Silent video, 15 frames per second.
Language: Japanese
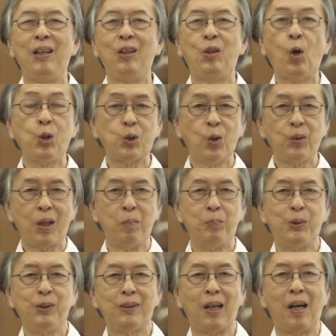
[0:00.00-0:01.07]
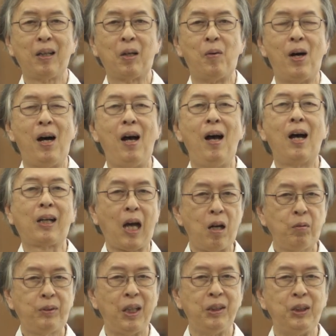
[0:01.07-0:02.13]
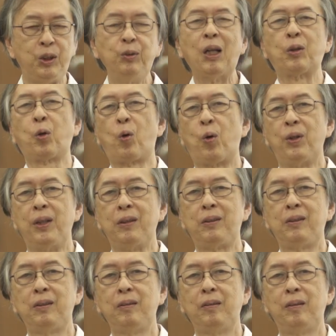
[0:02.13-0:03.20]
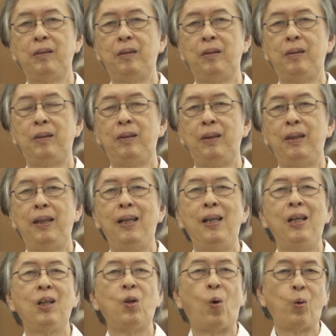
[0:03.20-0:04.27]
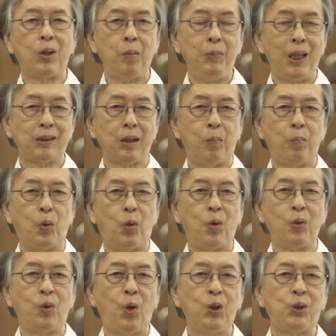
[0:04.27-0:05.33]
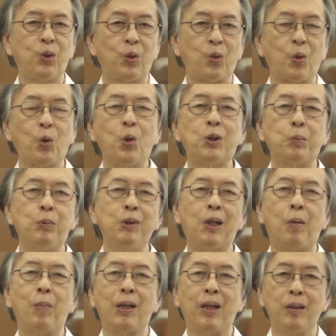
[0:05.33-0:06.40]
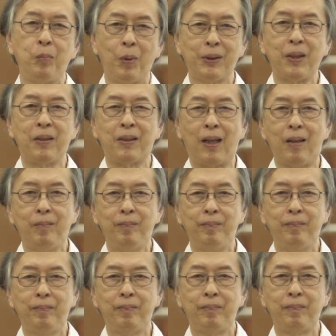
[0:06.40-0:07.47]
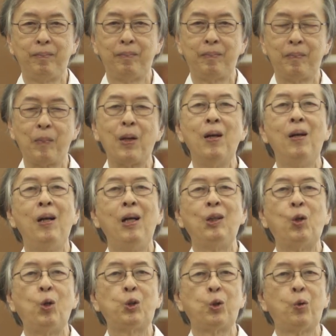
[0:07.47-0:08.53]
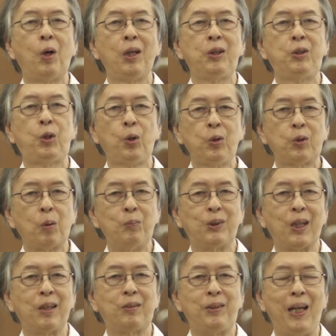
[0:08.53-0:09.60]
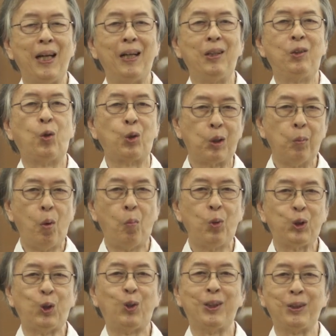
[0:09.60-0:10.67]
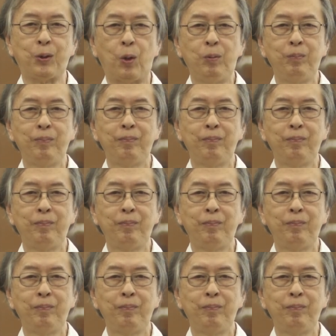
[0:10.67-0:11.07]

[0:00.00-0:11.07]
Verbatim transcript: ドイツ語圏文化学は明るくて自由なところですここで皆さんもドイツ語とドイツ文化を学びませんかドイツ語はちょっと難しくてとても面白いですよ